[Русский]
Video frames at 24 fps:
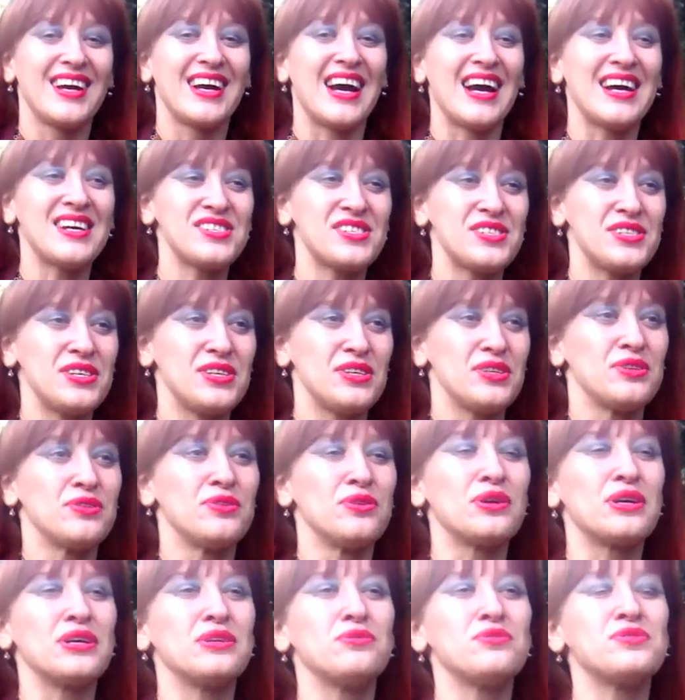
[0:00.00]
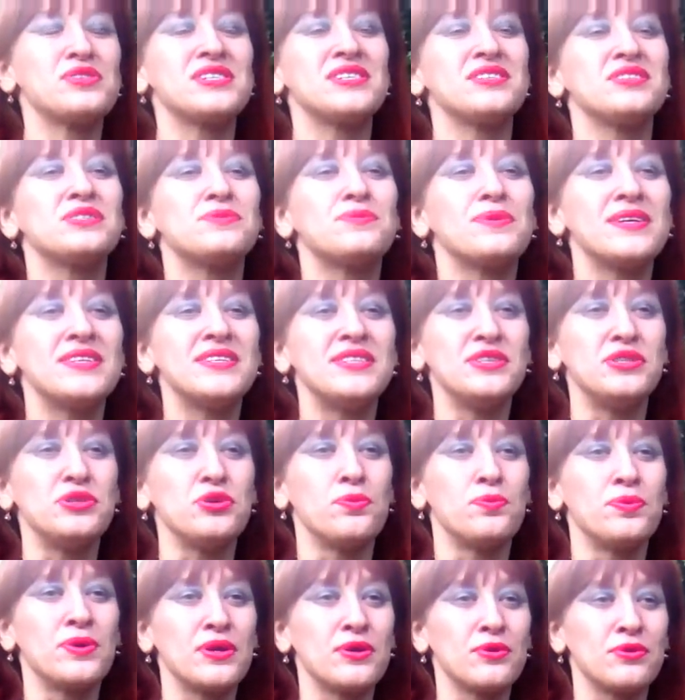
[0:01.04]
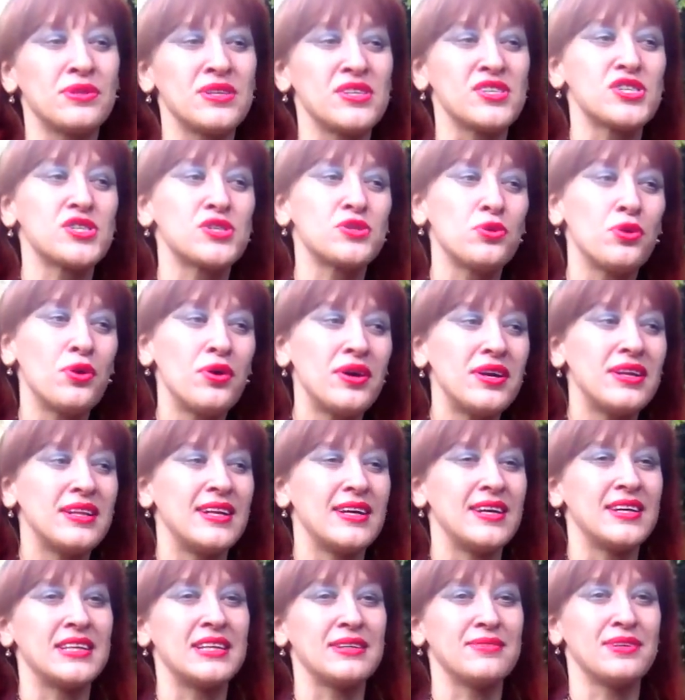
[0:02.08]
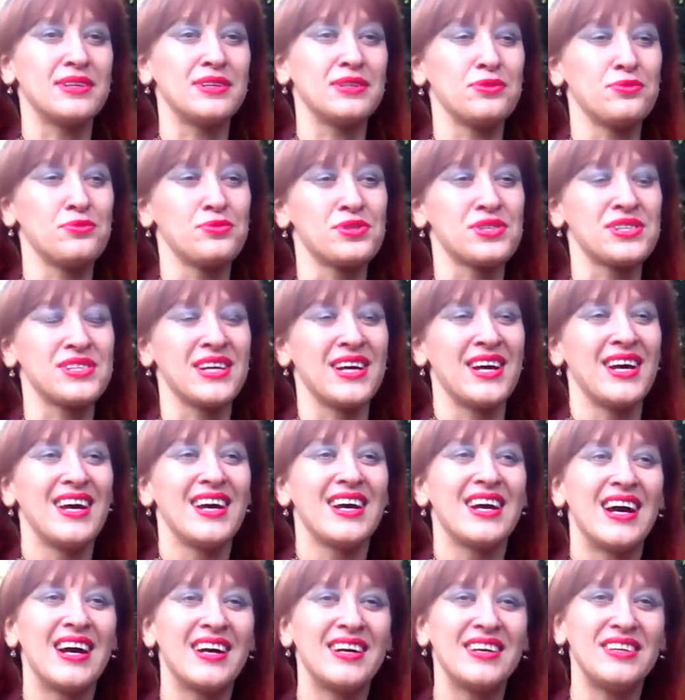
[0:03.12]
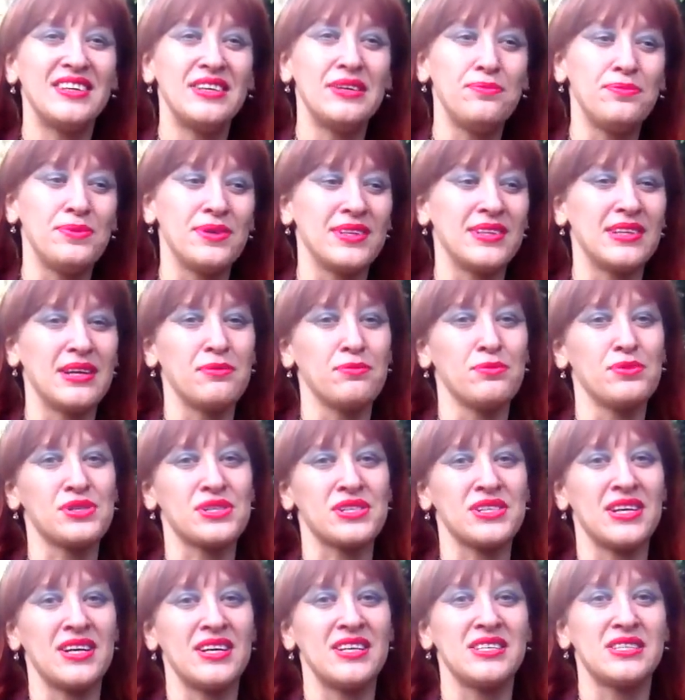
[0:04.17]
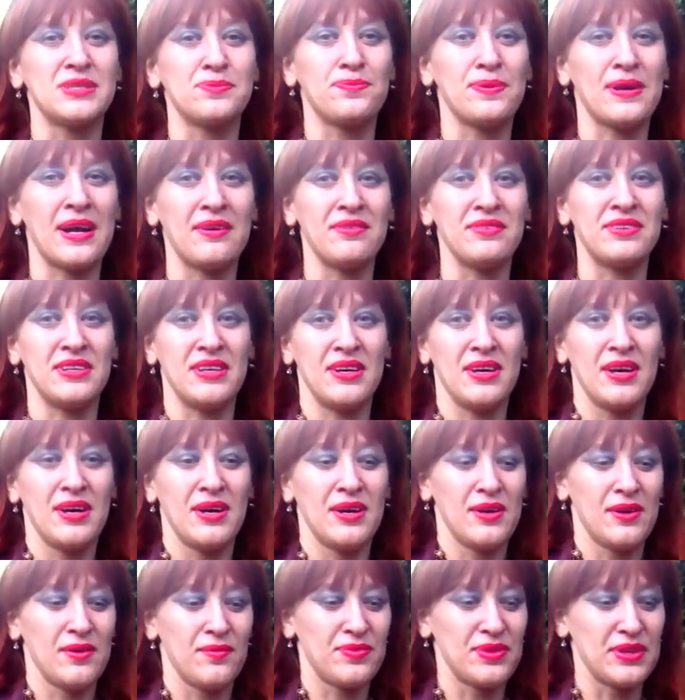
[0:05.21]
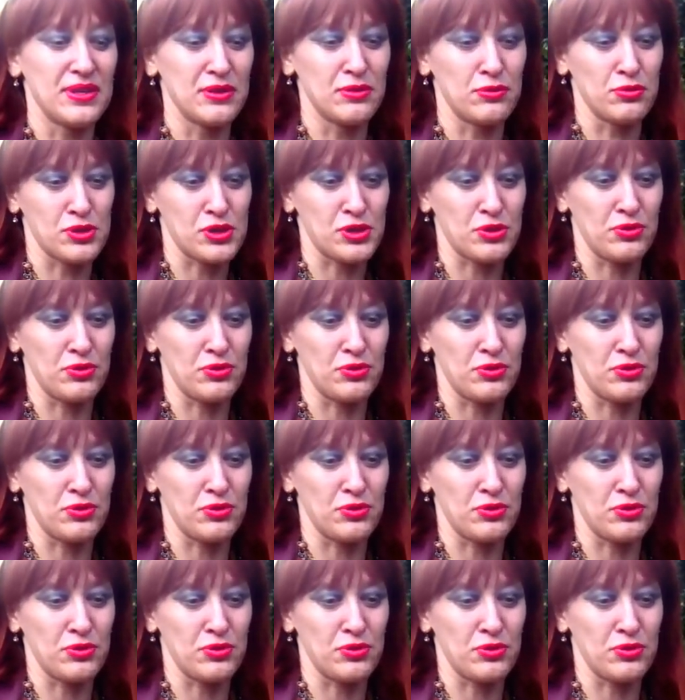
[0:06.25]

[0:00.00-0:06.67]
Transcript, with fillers: Каждый только должен спросить у природы, что для этого нужно, как именно можно исправить то,